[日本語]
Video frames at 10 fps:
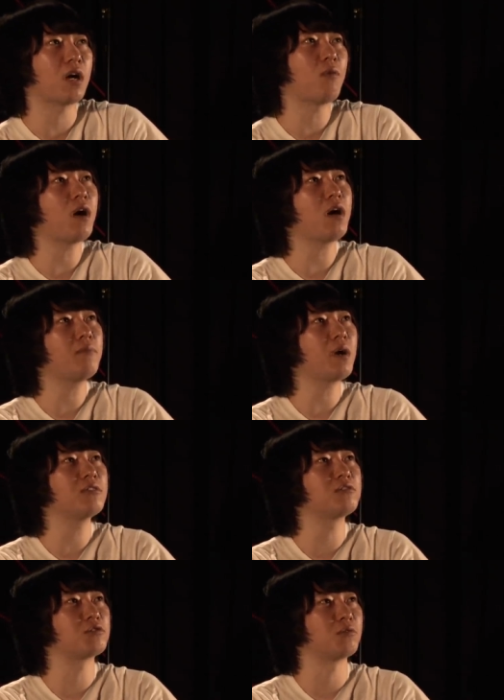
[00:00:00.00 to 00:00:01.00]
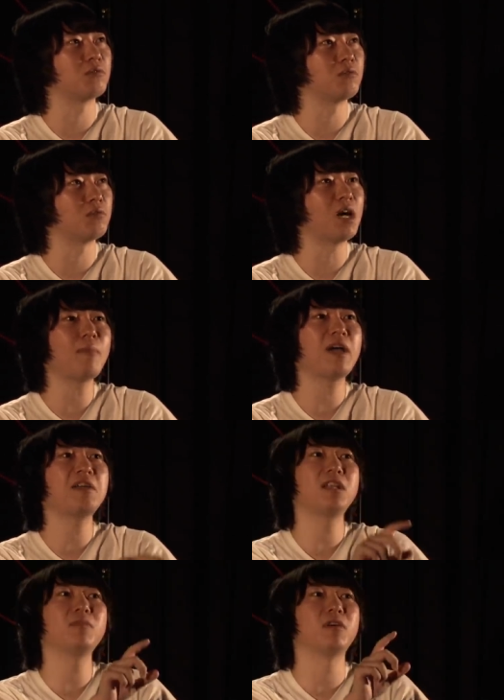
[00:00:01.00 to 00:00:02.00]
タワーマンションの名前
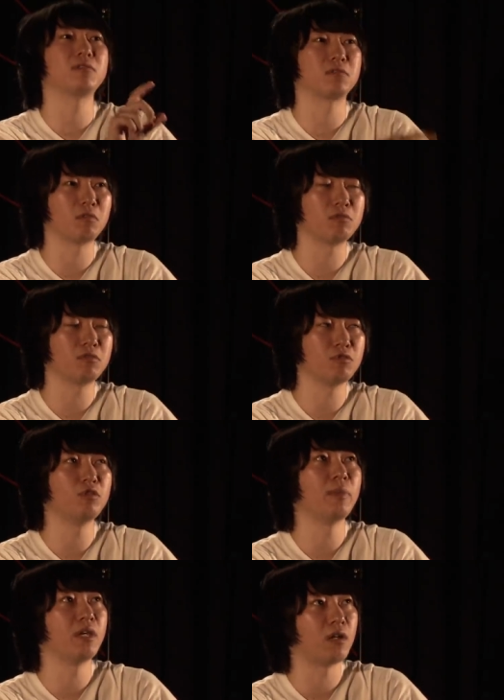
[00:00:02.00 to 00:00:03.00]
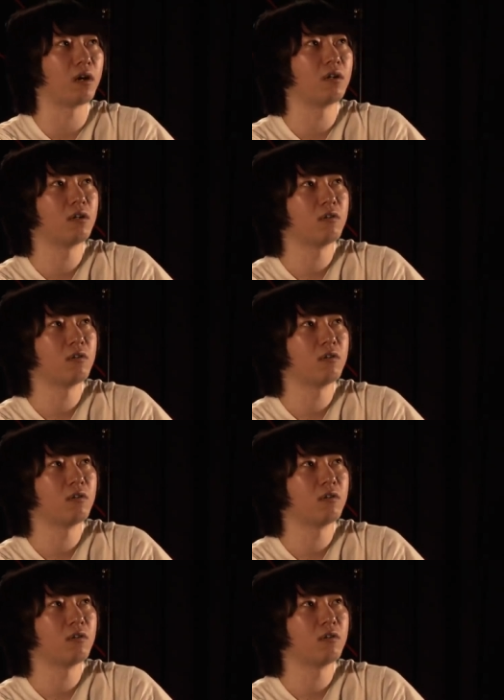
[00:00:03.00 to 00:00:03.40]
入れてみたんですよ、有名な。